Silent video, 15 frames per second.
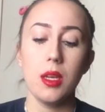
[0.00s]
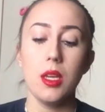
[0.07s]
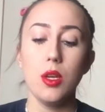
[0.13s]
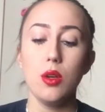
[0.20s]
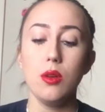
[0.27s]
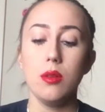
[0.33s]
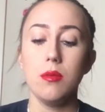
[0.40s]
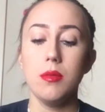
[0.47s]

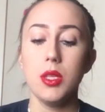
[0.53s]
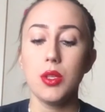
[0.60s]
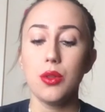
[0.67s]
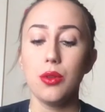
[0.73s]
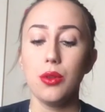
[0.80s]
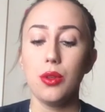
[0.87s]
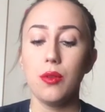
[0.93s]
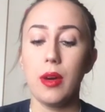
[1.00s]
io mi
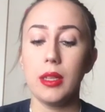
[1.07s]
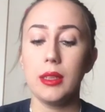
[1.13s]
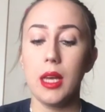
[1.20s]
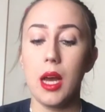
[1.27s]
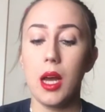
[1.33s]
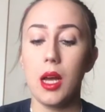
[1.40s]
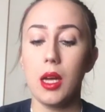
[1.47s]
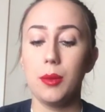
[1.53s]
sono
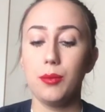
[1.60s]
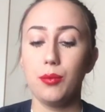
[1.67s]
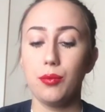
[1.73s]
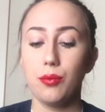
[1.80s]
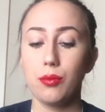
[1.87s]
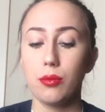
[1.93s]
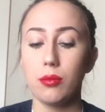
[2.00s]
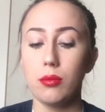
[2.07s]
trovata
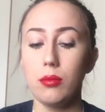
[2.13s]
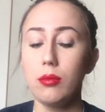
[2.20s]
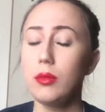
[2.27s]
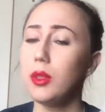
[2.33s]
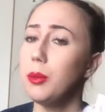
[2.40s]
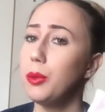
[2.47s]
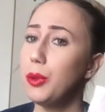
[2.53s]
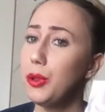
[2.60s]

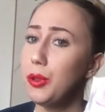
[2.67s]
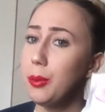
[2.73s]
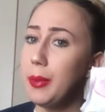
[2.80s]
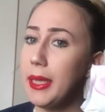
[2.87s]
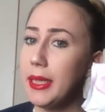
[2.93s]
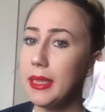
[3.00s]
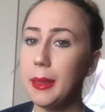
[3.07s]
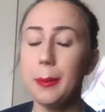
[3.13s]
molto
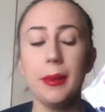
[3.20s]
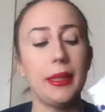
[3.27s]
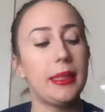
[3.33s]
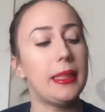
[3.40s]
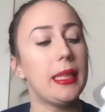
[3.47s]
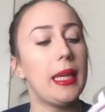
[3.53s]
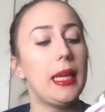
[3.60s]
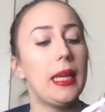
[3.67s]
bene
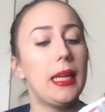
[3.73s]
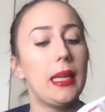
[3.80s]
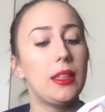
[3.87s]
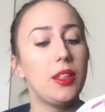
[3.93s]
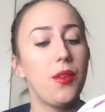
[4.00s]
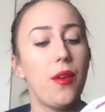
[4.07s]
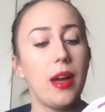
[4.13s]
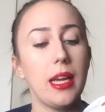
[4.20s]
perché
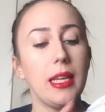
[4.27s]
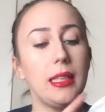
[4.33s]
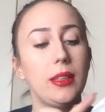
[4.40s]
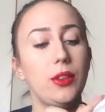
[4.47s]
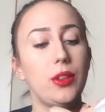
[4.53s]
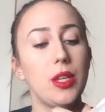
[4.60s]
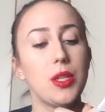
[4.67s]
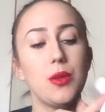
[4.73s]
c'avevo anche
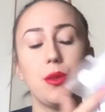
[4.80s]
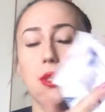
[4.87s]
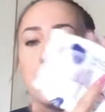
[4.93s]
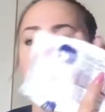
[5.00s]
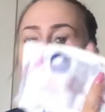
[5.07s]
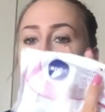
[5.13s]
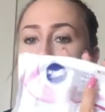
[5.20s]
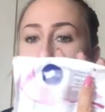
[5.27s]
dentro la
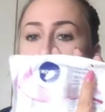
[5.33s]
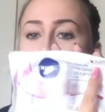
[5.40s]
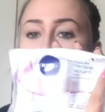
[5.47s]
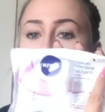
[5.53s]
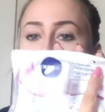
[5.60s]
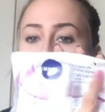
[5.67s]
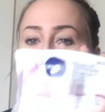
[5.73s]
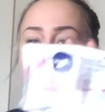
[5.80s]
soluzione
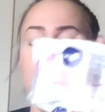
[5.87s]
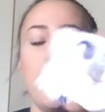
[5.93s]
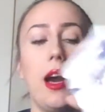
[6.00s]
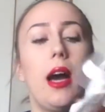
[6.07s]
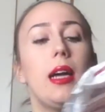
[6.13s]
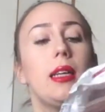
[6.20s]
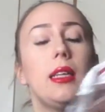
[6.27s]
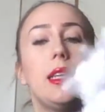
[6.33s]
struccante
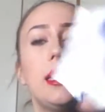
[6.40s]
Nivea,